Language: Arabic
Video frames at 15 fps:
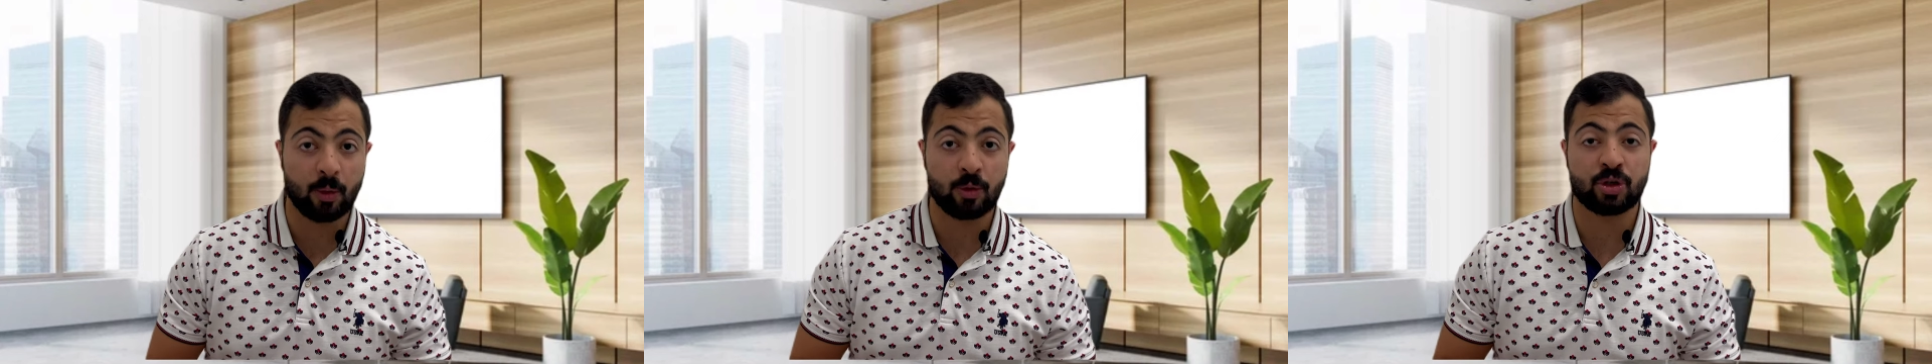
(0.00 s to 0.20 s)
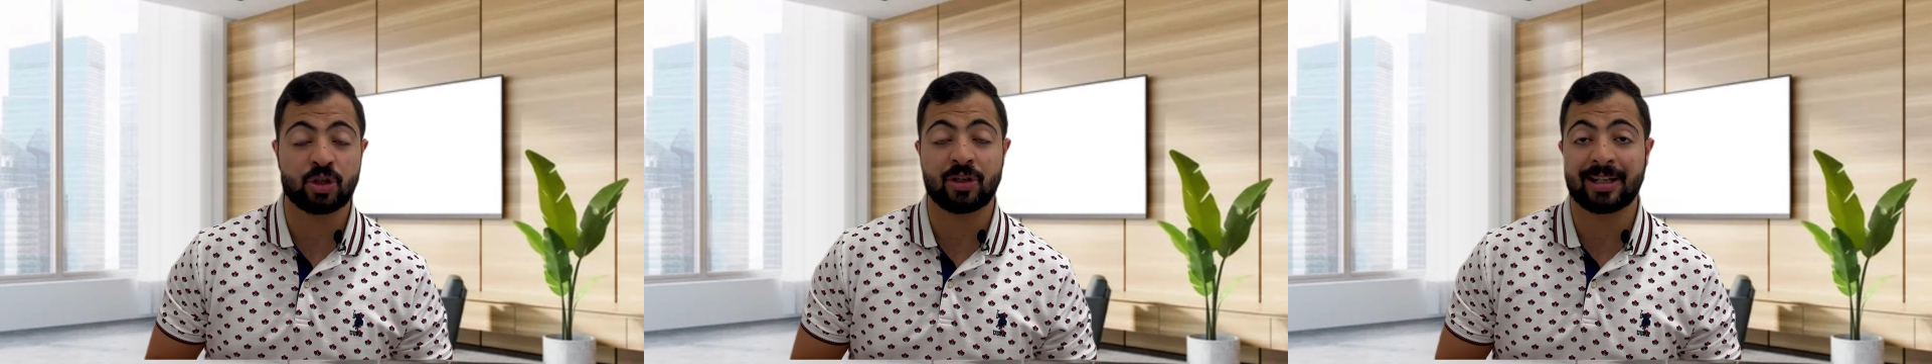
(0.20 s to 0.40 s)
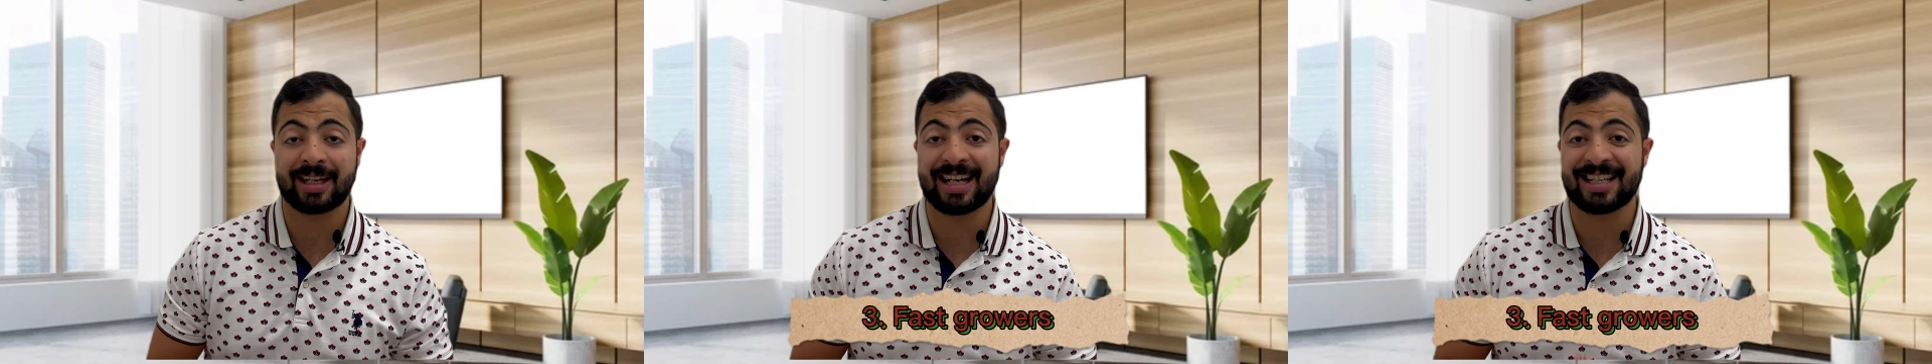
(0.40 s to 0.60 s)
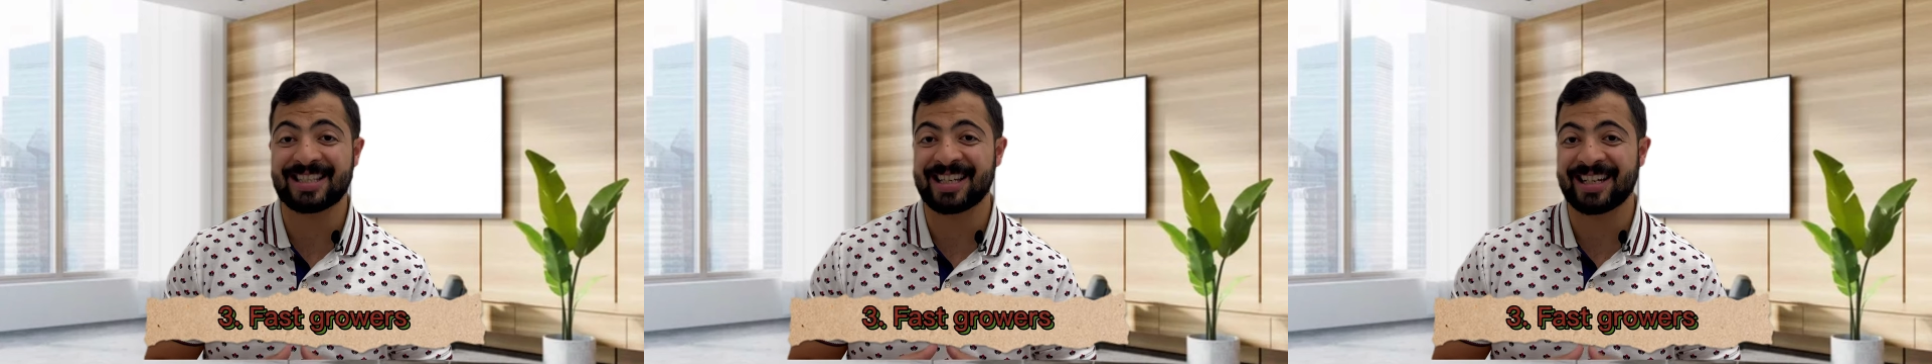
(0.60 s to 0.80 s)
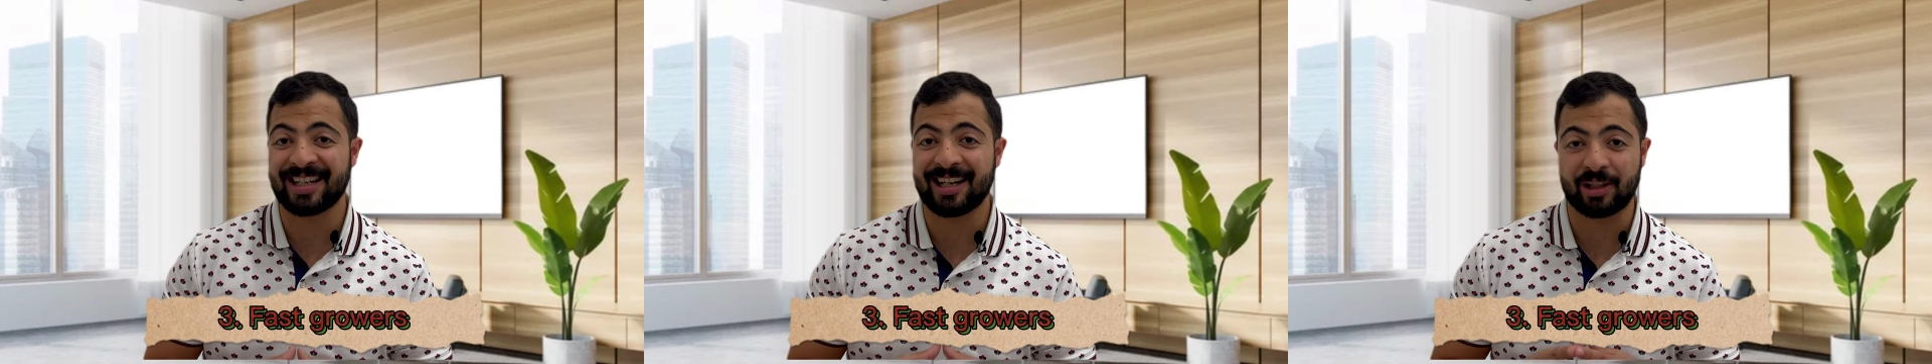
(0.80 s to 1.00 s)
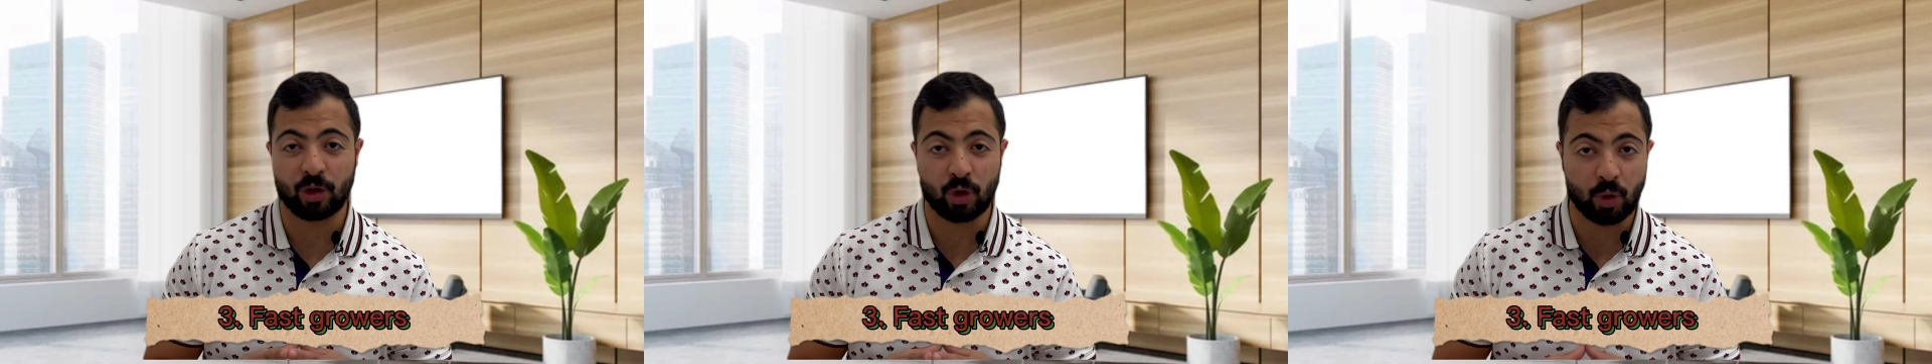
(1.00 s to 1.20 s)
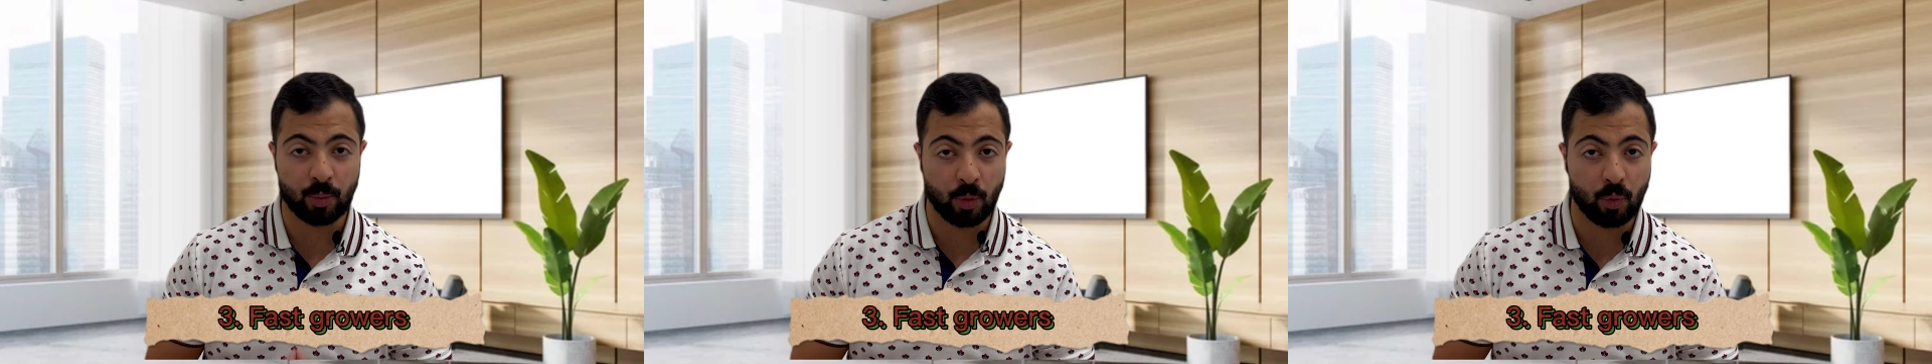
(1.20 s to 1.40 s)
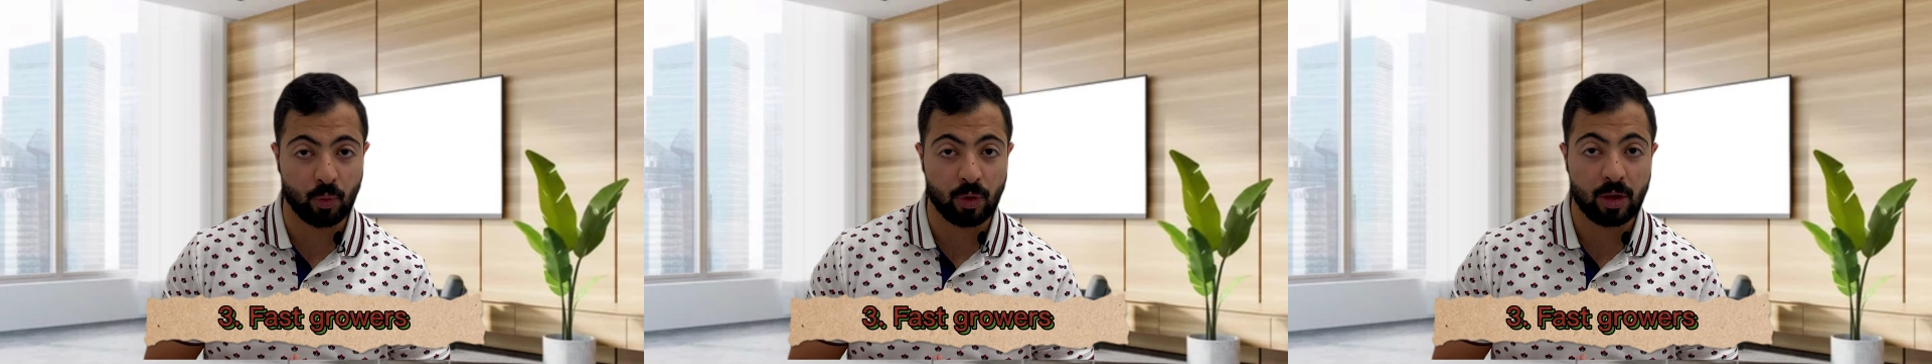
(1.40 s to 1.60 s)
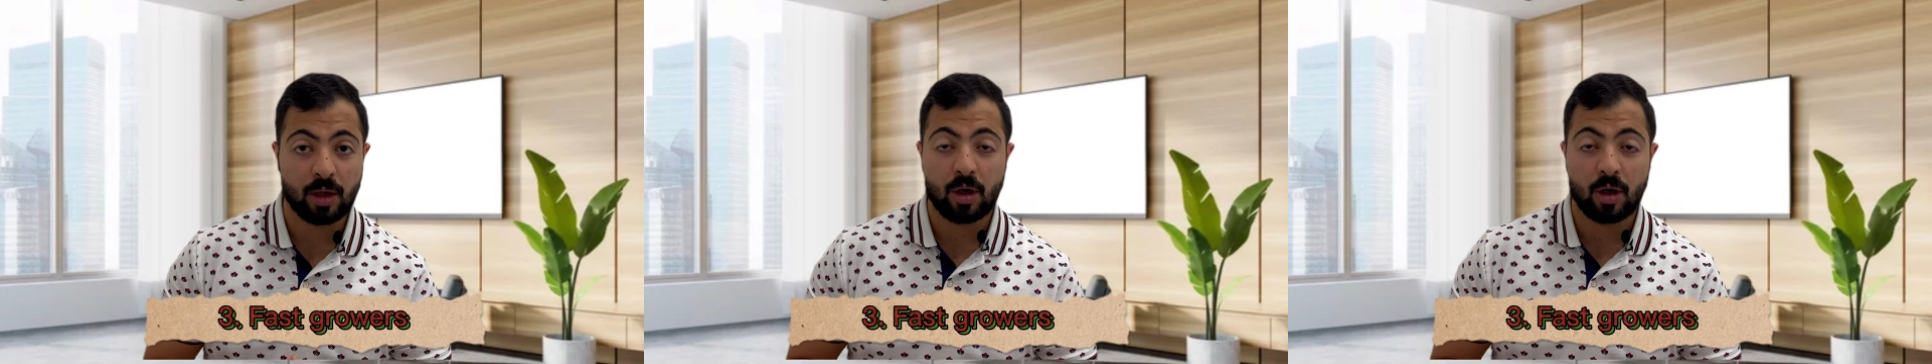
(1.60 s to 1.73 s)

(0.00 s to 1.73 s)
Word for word: او الشركات سريعه النمو